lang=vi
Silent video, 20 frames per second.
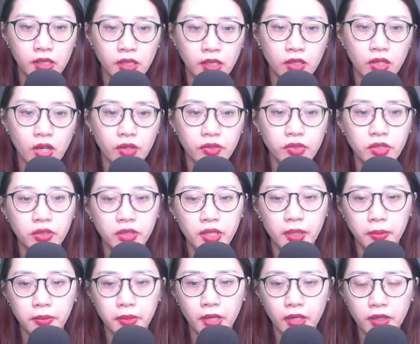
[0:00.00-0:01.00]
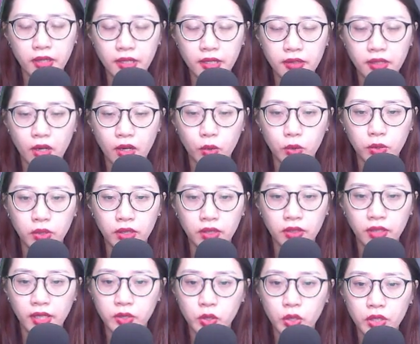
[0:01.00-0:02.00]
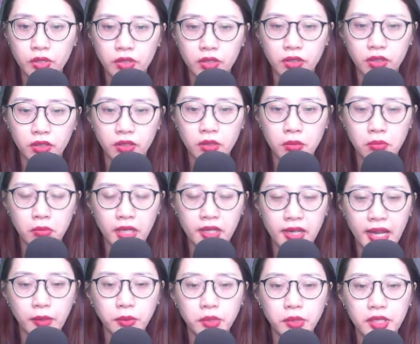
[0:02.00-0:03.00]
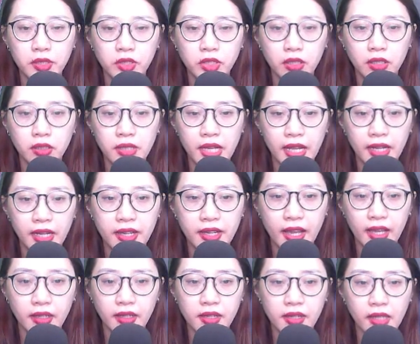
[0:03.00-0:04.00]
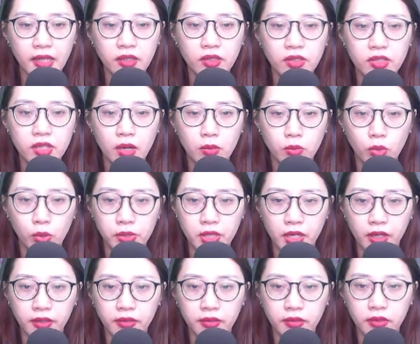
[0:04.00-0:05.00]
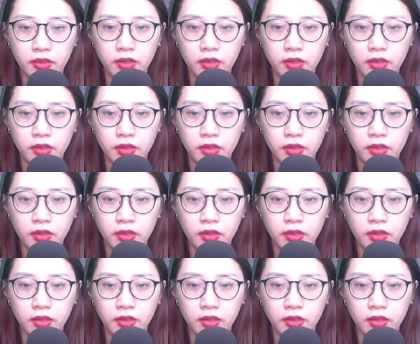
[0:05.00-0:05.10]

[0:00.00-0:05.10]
Còn chưa kịp nói hết câu thì suýt nữa bị lão thiên sư đè ra đánh cho một trận.